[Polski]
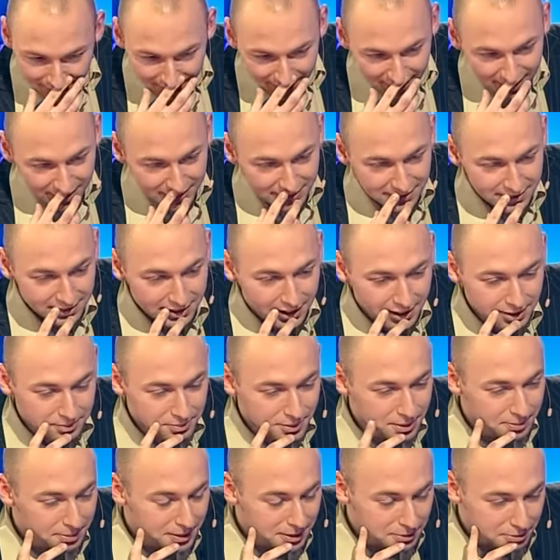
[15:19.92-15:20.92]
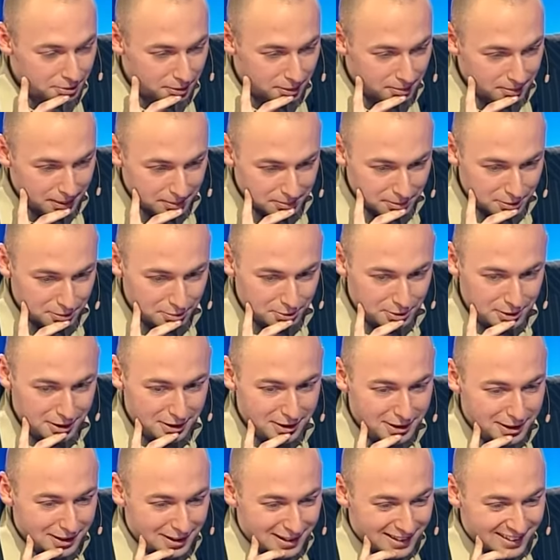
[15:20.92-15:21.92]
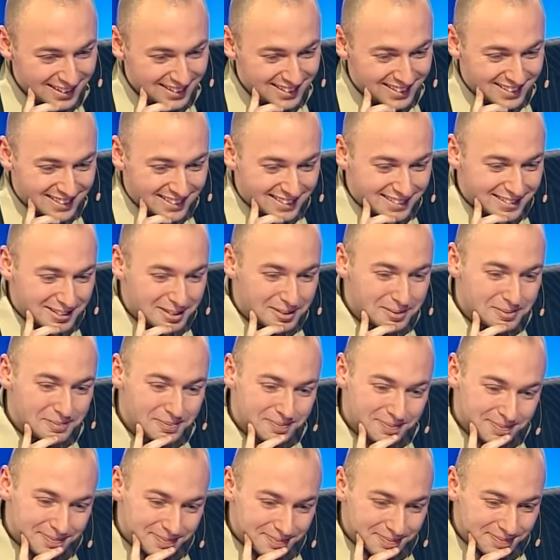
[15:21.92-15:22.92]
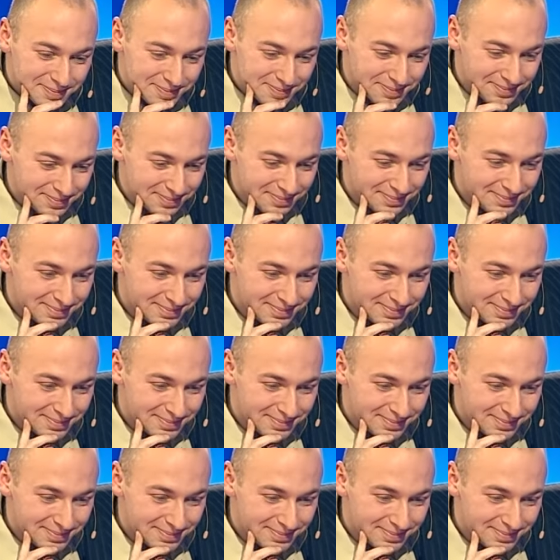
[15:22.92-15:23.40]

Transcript: ale tak mnie pan tu omamił, że... Hmm.